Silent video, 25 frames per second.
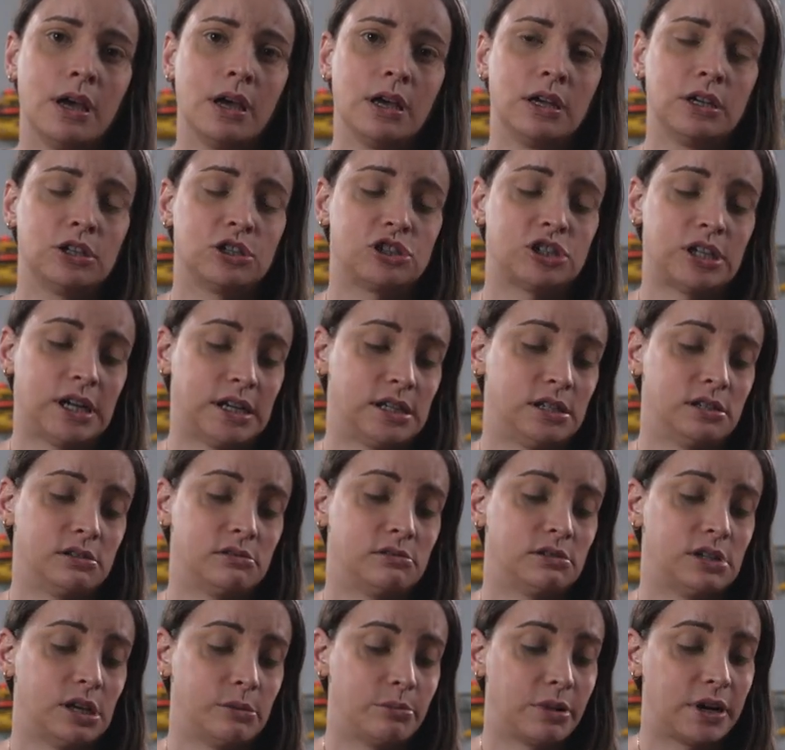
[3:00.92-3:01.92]
Statt
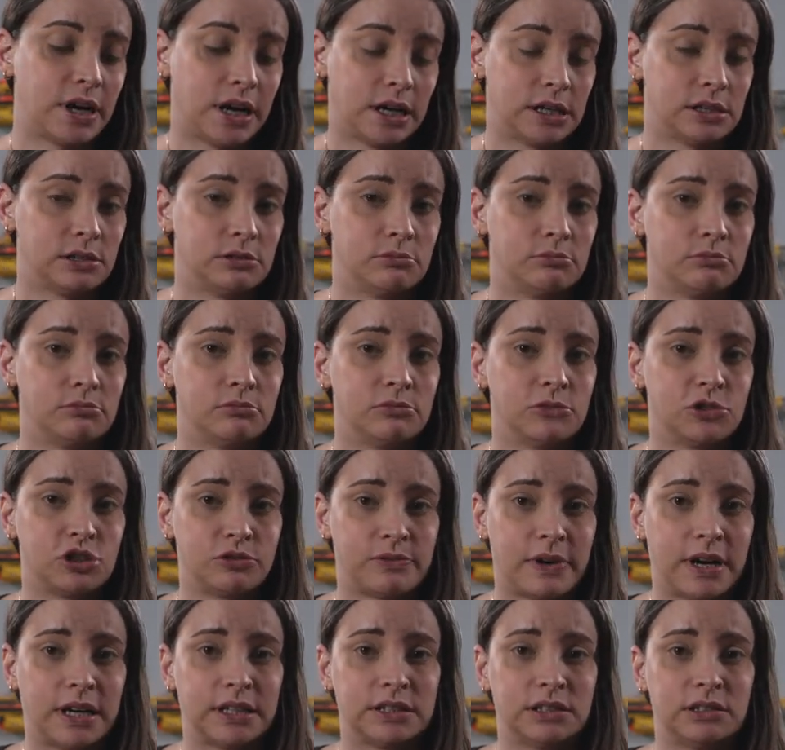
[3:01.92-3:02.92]
der bekannten
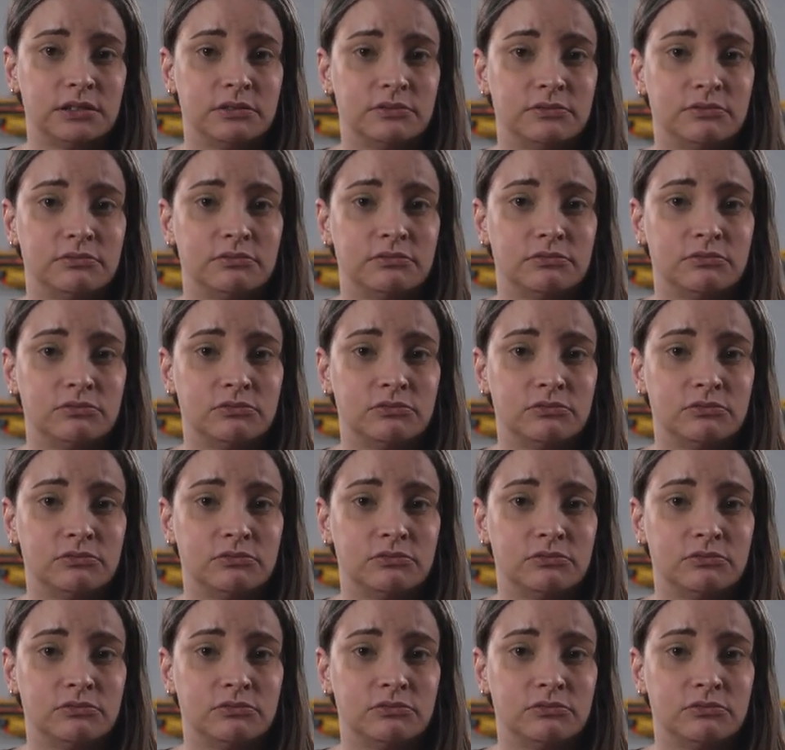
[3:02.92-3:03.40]
schwarzen